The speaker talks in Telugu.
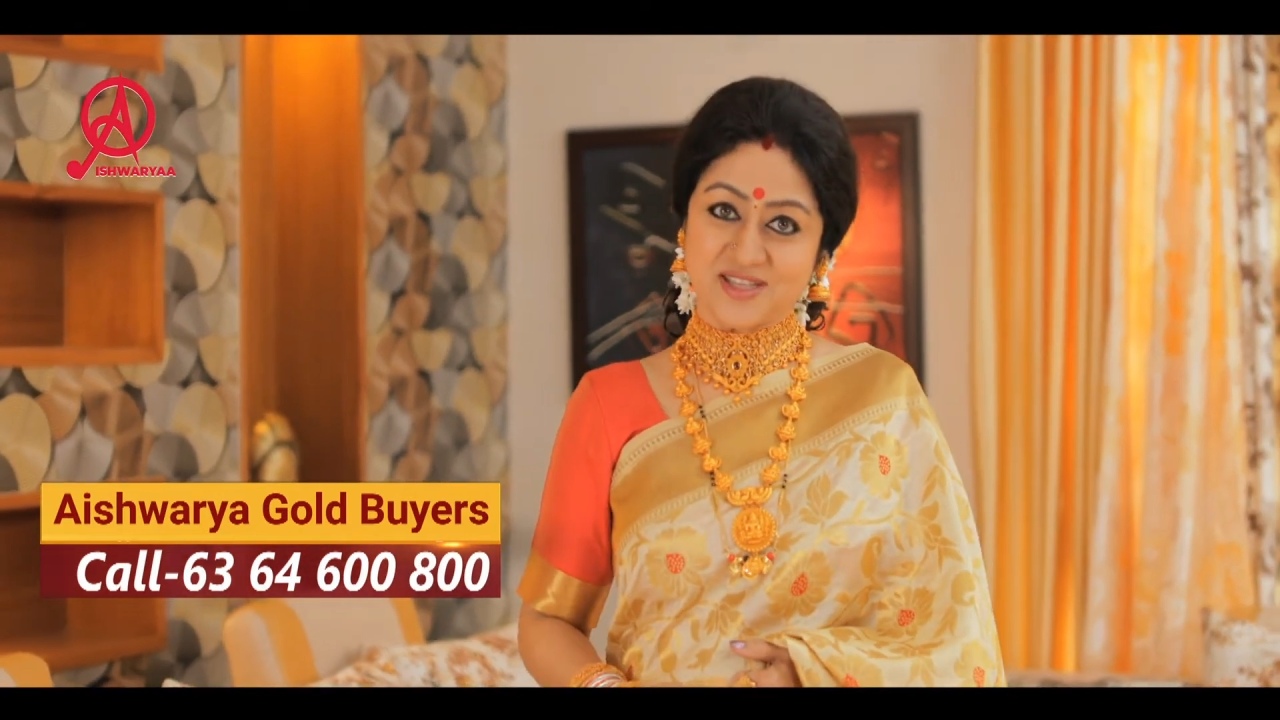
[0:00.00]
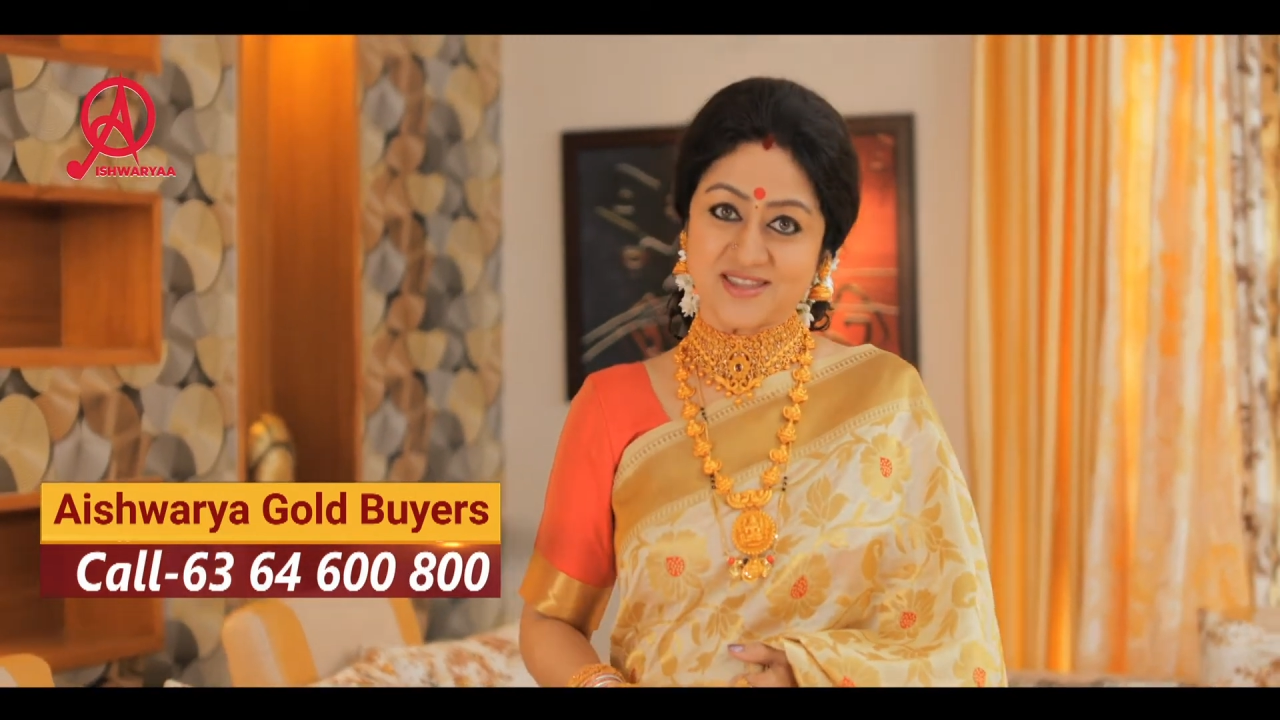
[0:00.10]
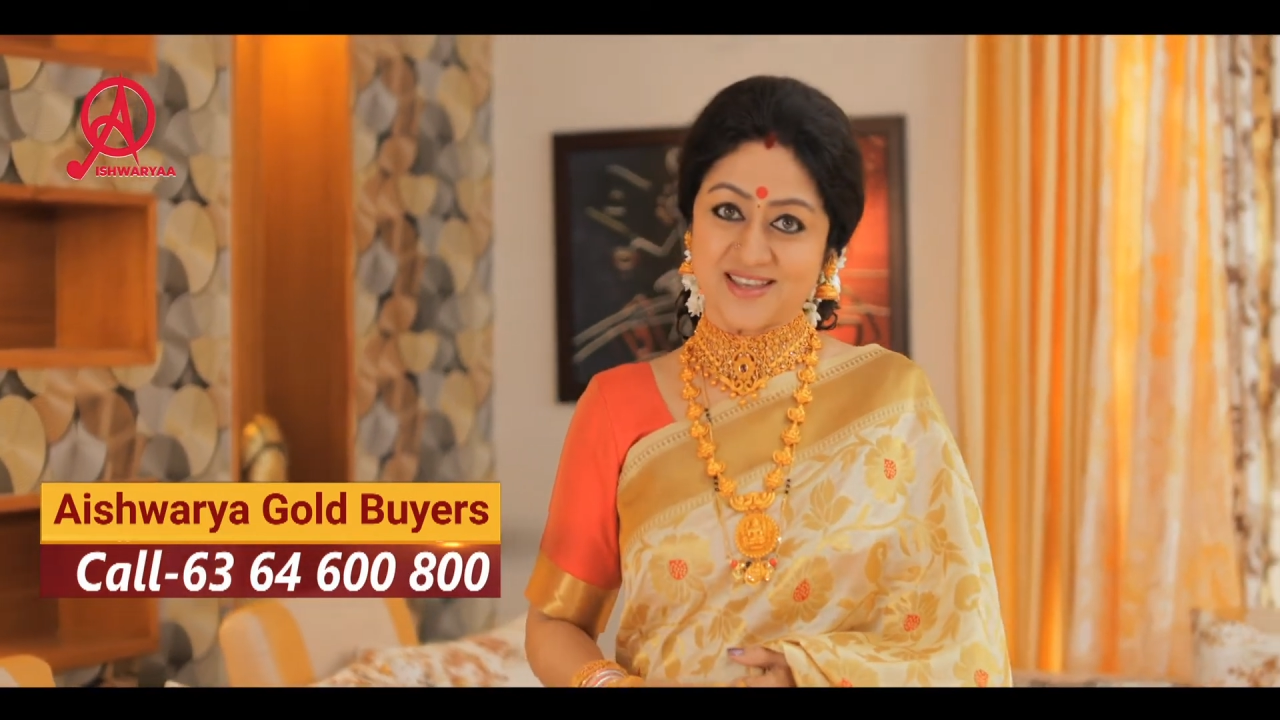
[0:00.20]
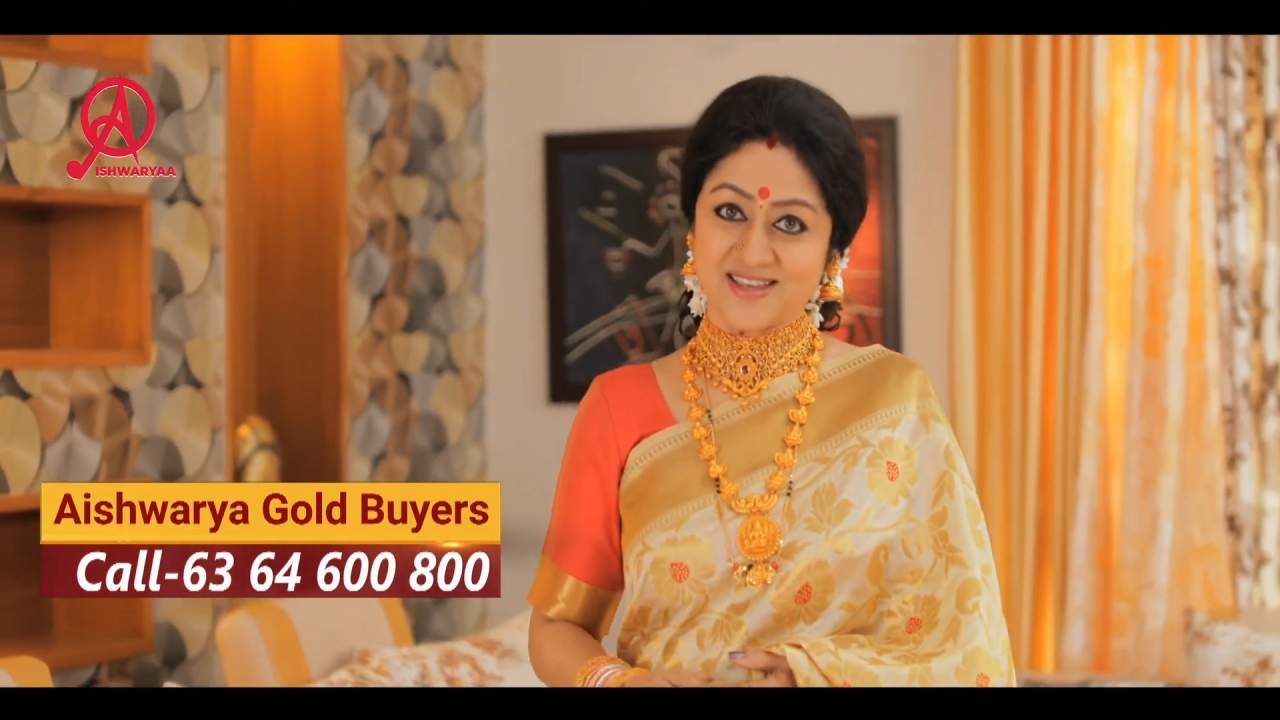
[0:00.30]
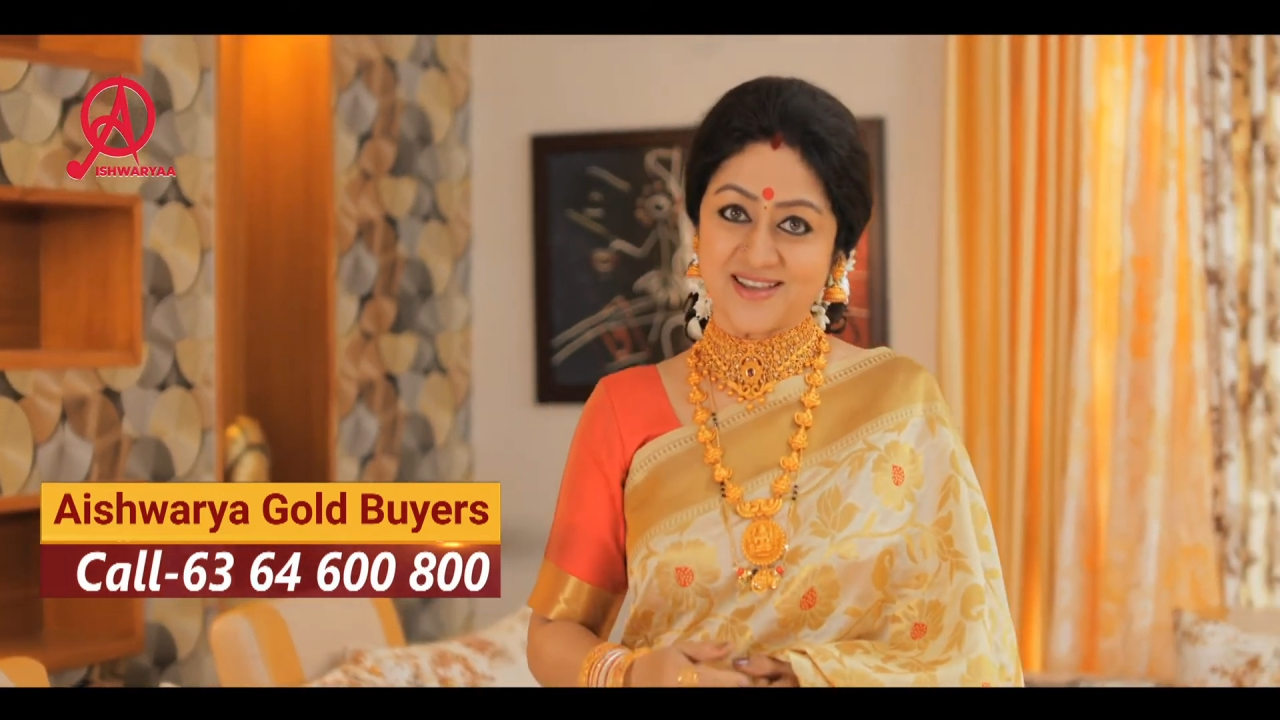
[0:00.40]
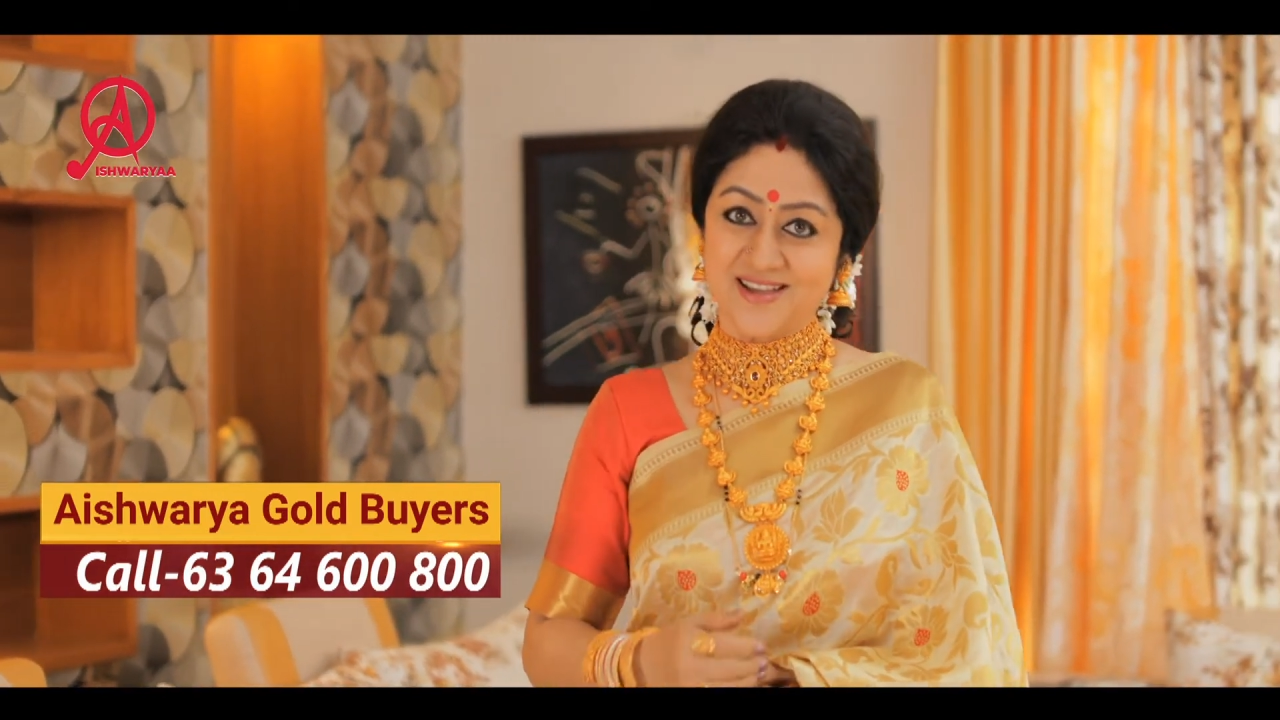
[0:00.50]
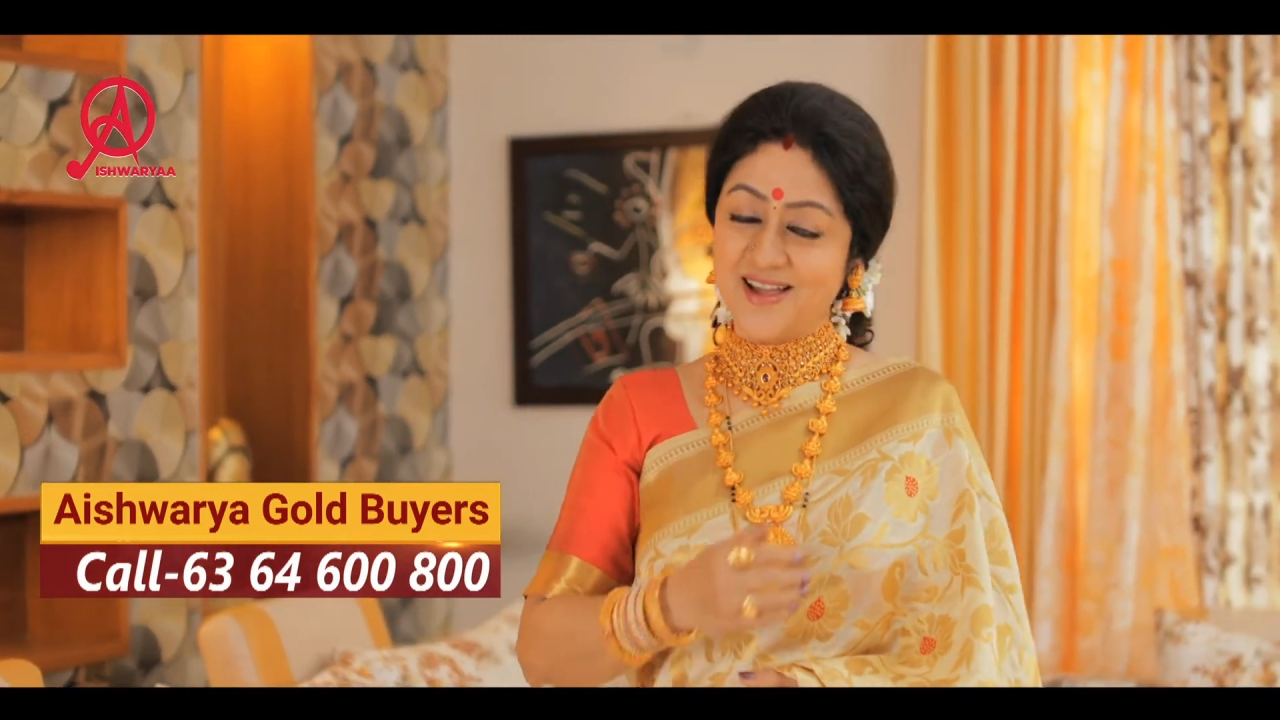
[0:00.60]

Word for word: వస్తుంది